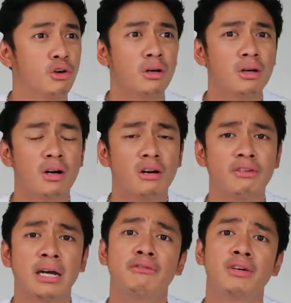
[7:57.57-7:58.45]
4 or
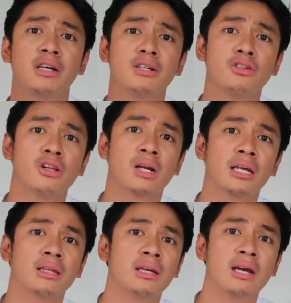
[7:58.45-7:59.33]
5 years
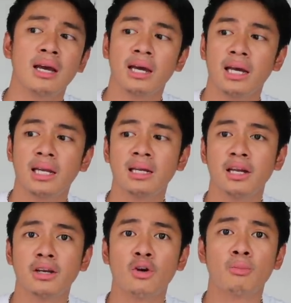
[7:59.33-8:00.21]
already. Ilan
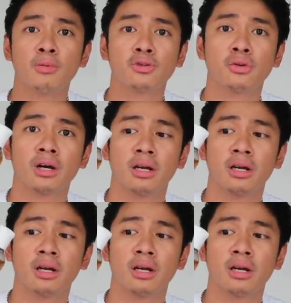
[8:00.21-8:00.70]
na yung naubos kong